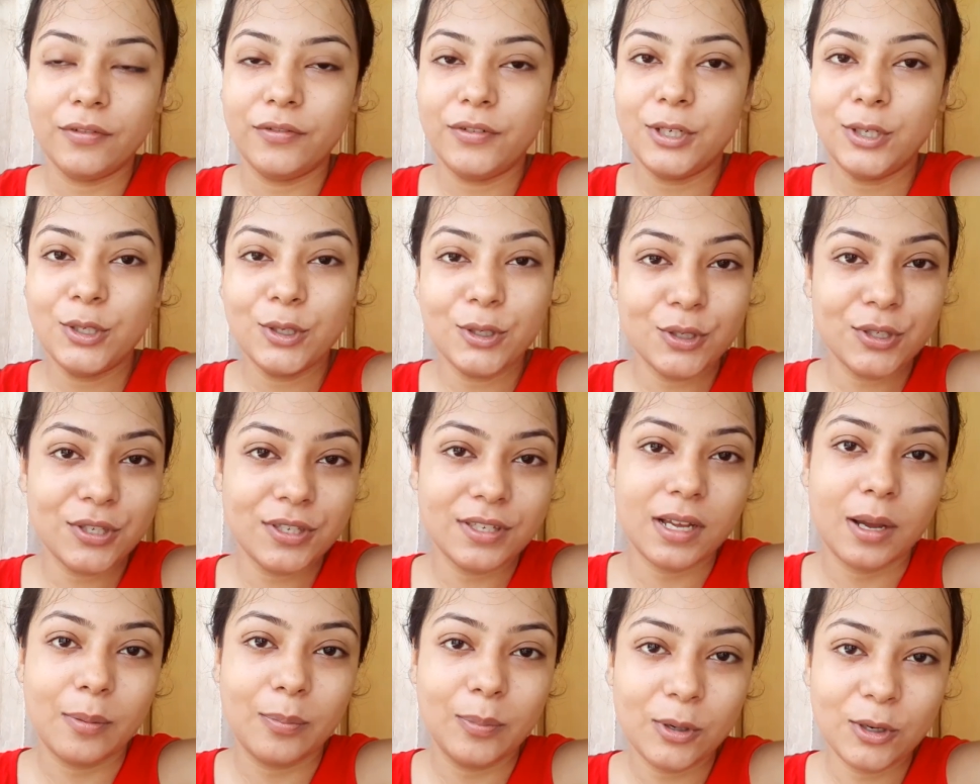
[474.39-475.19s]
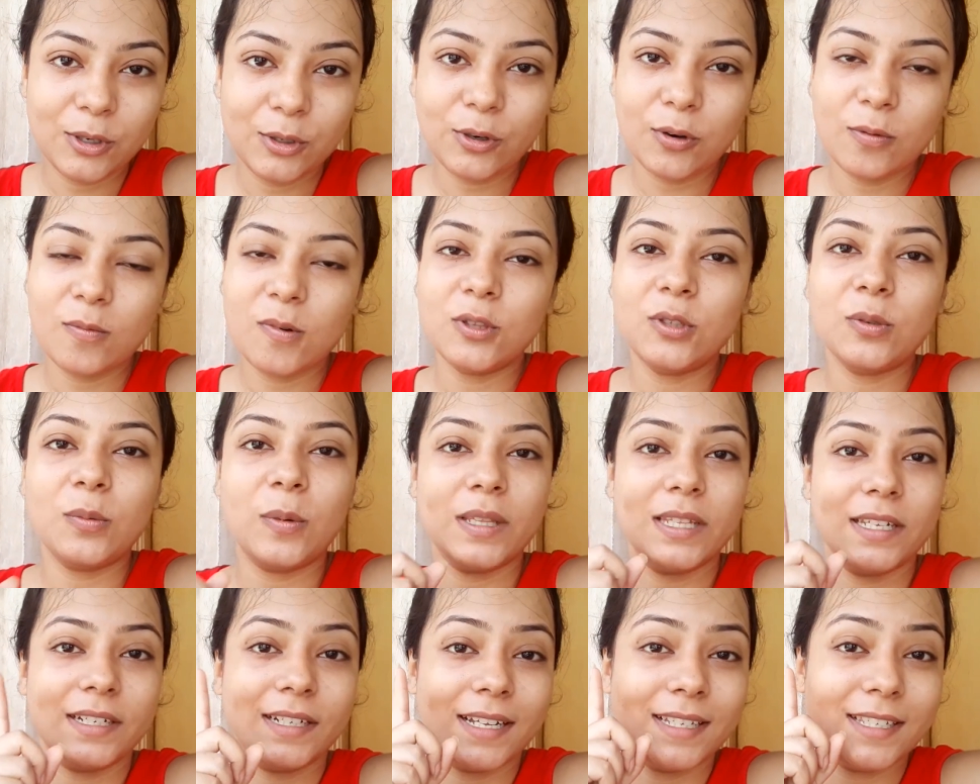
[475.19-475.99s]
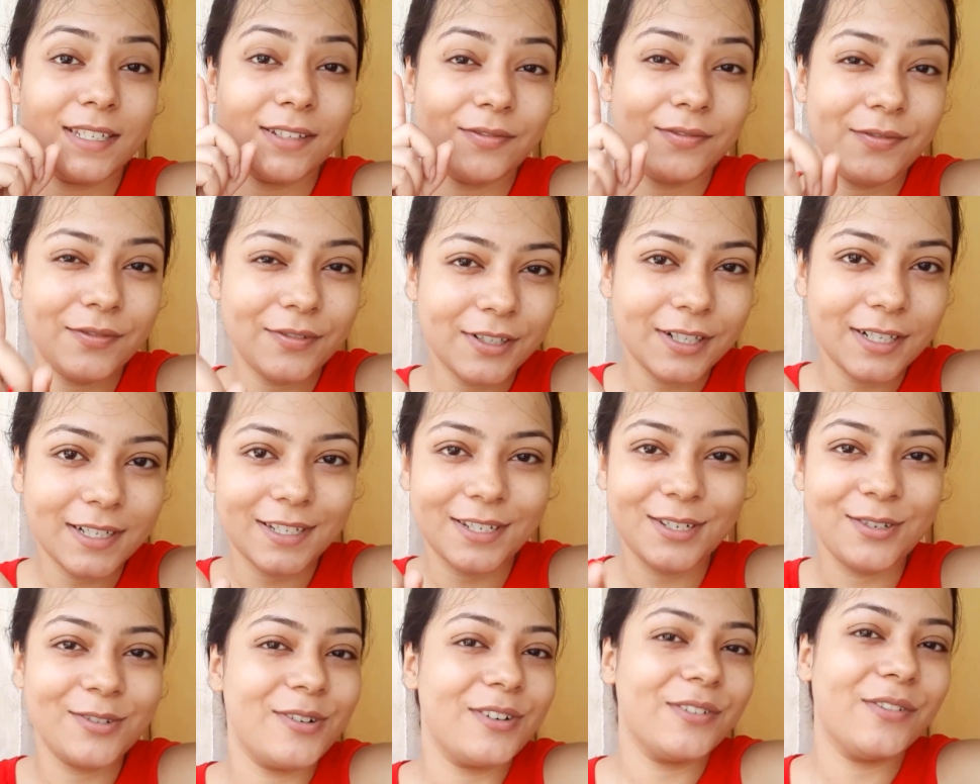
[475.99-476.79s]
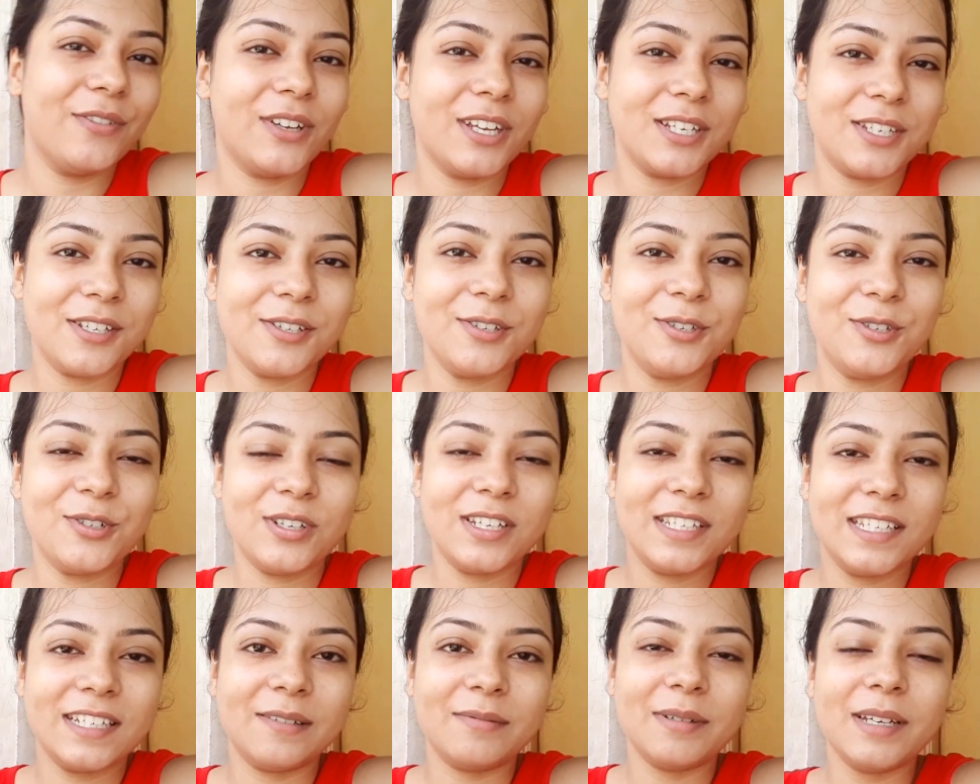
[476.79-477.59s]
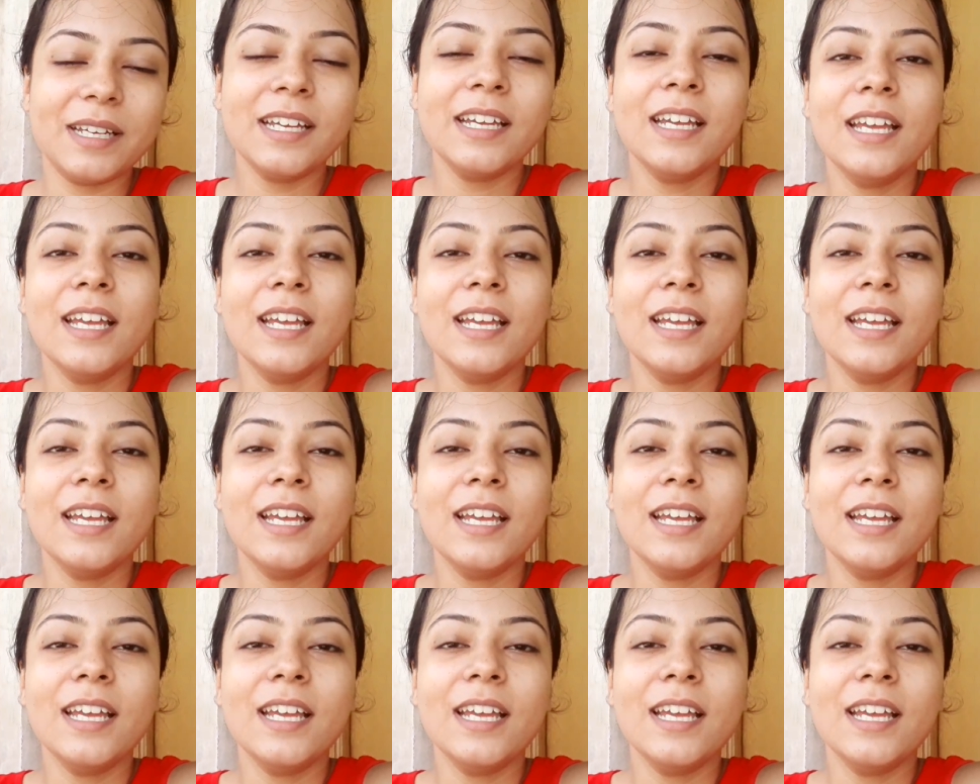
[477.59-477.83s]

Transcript: ভিডিওস আপলোড করব তোমাদের কাছে ফার্স্ট নোটিফিকেশান চলে যাবে